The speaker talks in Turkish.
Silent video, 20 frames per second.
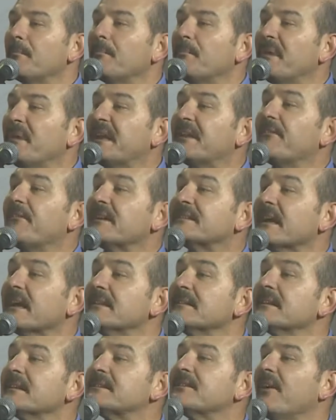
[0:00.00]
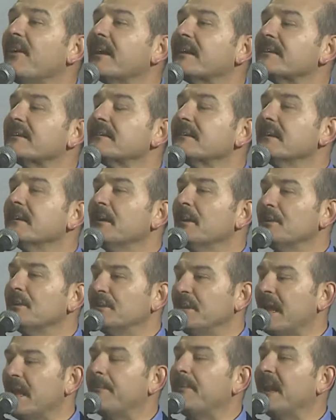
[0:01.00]
bir vatanınız var
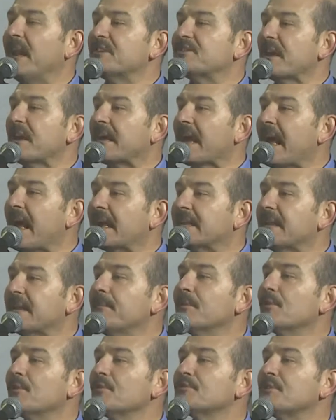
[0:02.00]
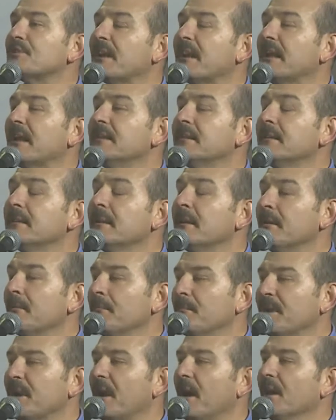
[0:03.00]
diyebilecek erdemi gösteren
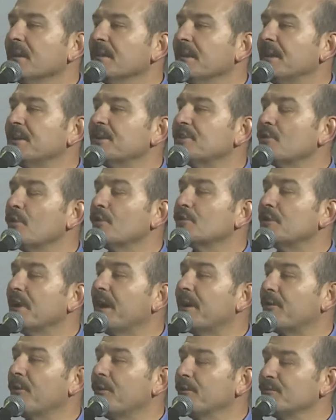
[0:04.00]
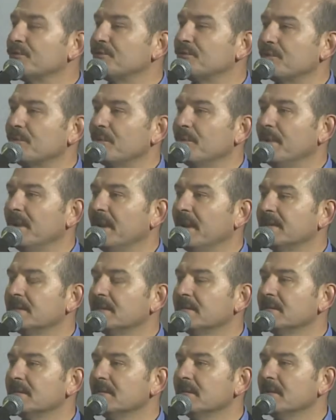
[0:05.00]
bir anlayışı ortaya koymuştur bu millet.
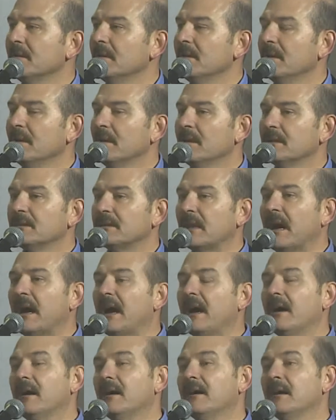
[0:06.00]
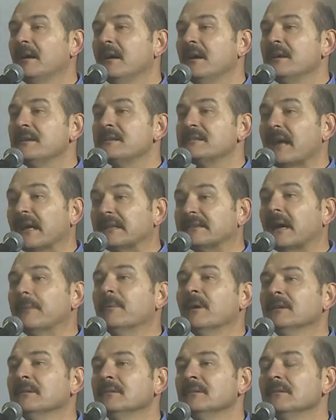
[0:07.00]
Ta
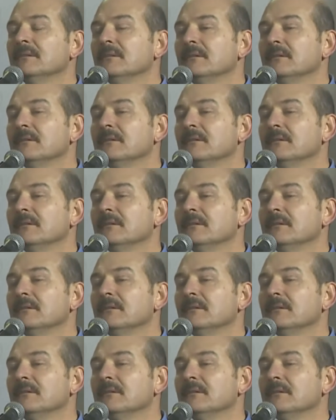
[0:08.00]
Saddam'ın